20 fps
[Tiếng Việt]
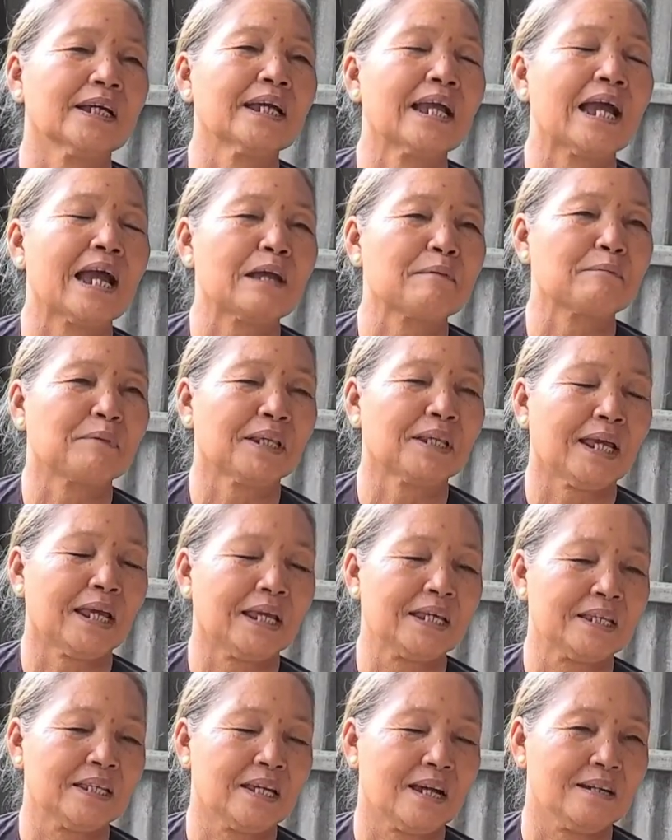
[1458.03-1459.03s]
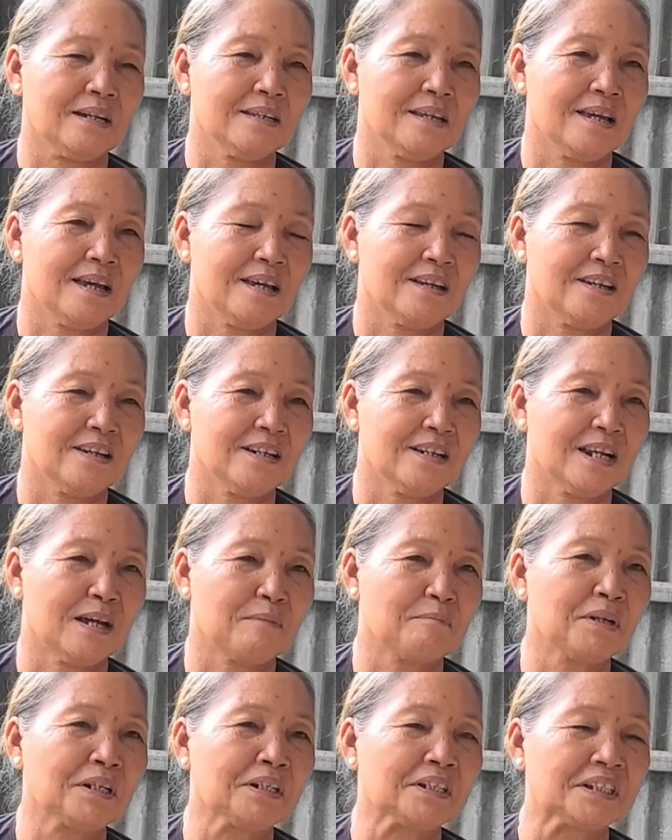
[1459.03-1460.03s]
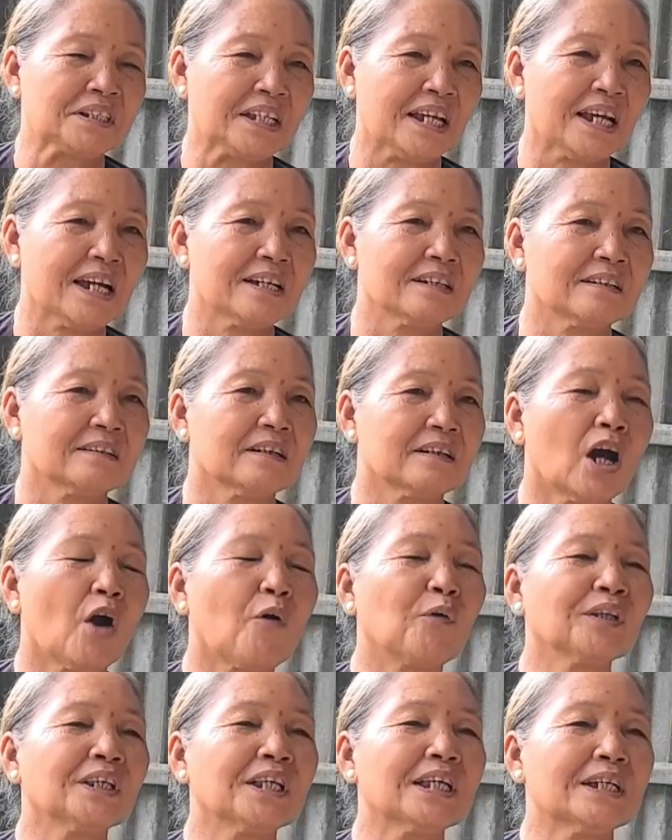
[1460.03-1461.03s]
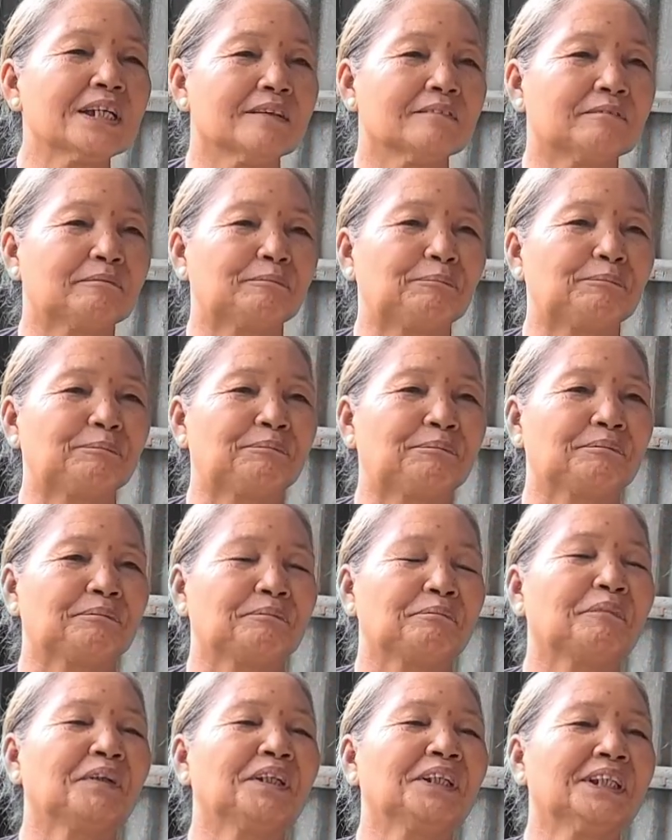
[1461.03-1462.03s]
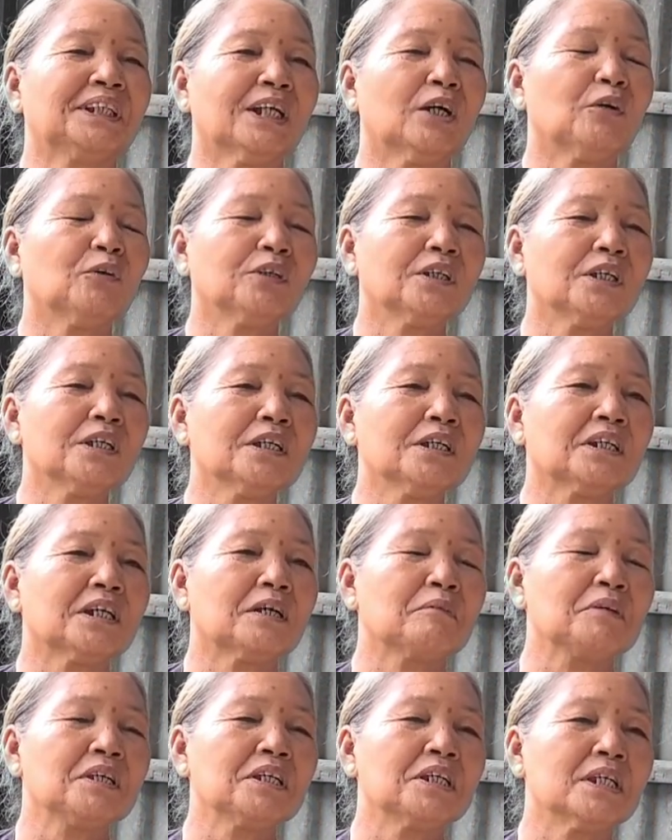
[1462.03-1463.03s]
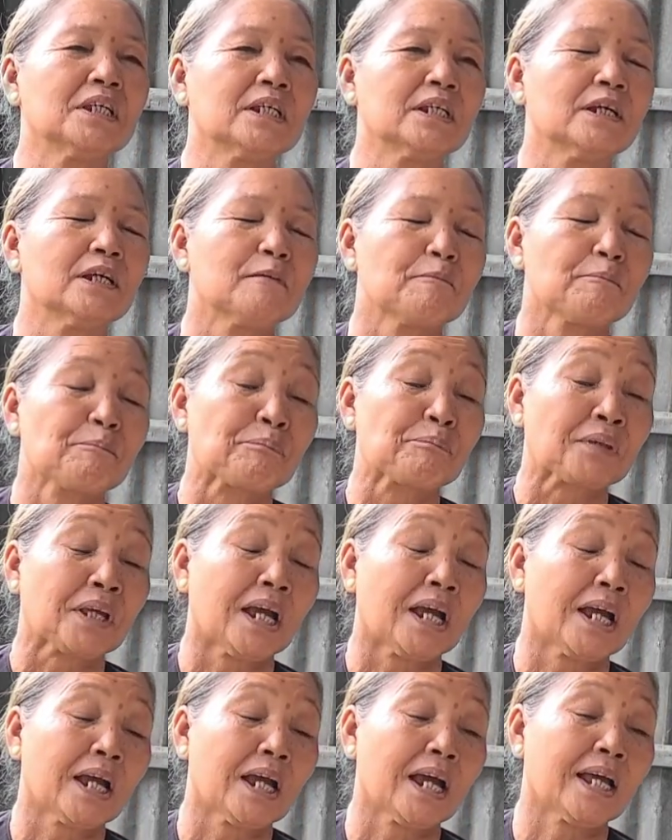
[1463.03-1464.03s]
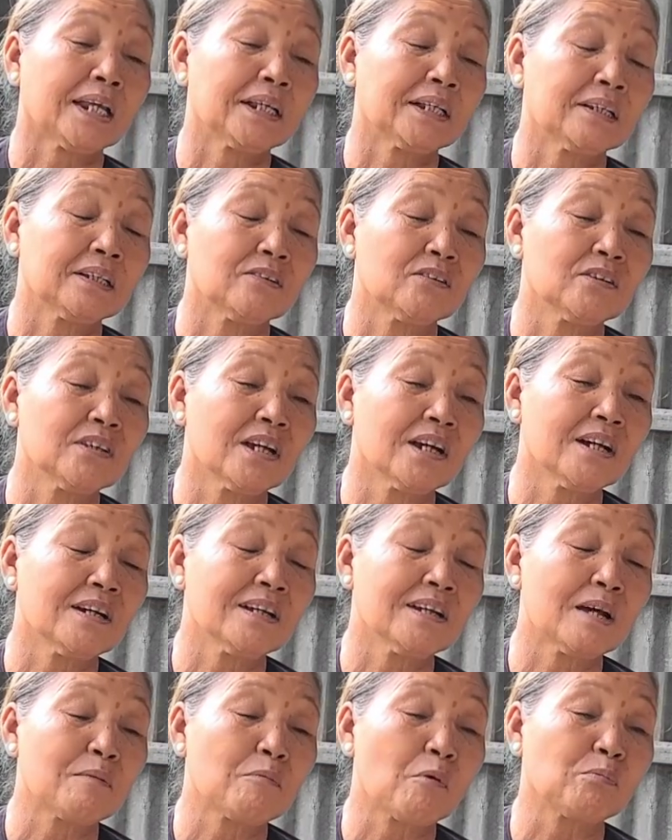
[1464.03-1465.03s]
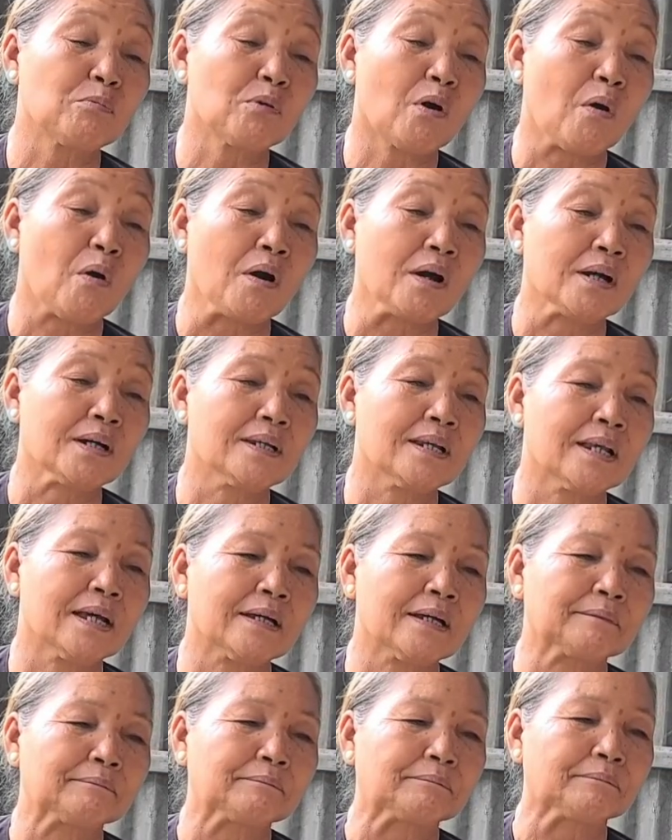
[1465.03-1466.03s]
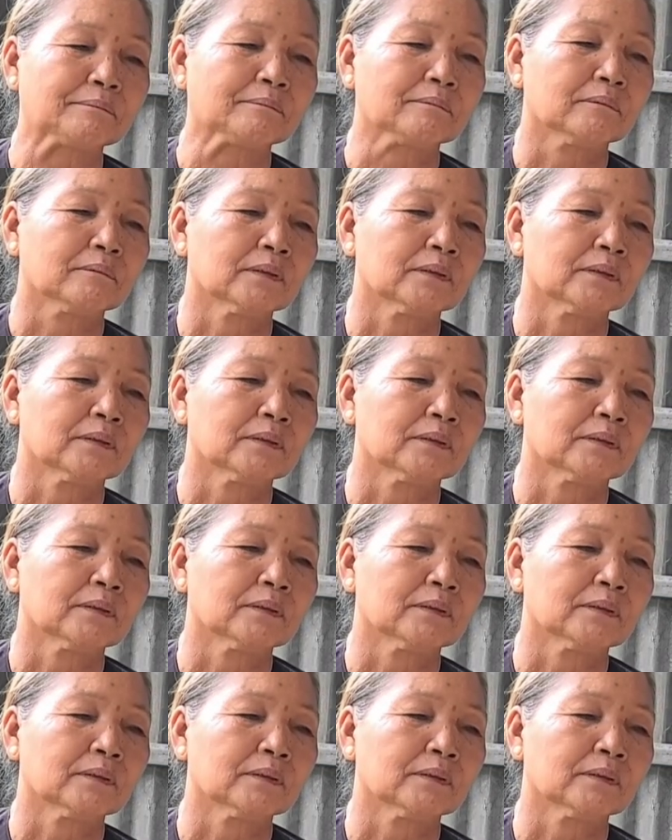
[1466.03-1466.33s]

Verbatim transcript: cái ngày mà thầy trở về đó là mình sẽ hối tiếc. Mình sẽ hối tiếc là bị gì? Anh có nhớ là một đoạn đó là